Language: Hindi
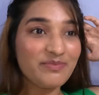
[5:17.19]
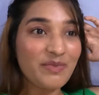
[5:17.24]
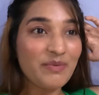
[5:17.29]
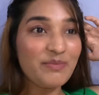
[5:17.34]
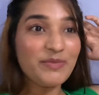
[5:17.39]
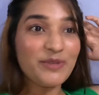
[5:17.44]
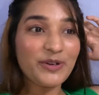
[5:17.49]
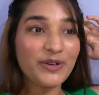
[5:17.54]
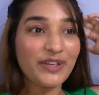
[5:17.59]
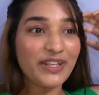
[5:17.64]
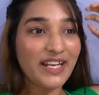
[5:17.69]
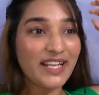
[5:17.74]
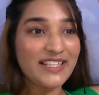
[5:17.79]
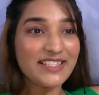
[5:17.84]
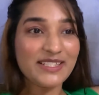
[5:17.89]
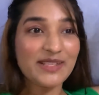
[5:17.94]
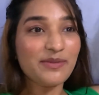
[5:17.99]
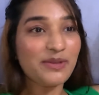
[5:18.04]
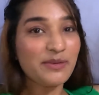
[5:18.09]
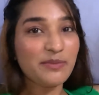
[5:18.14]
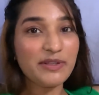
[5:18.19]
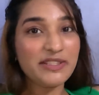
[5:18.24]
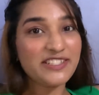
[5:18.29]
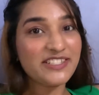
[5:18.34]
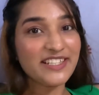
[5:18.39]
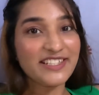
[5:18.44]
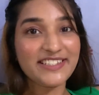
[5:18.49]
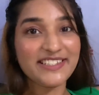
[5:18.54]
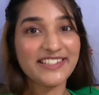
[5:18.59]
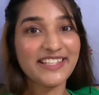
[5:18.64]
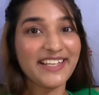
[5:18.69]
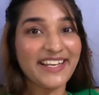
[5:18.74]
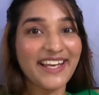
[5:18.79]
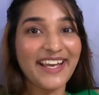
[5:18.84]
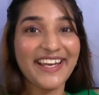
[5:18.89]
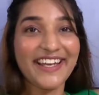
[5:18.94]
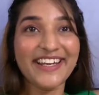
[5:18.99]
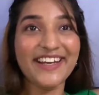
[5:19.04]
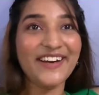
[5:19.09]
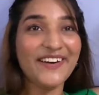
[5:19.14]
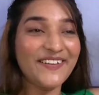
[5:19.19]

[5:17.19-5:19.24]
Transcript: मम्मी को रहना चाहिए मेरे बच्चे अच्छे रहे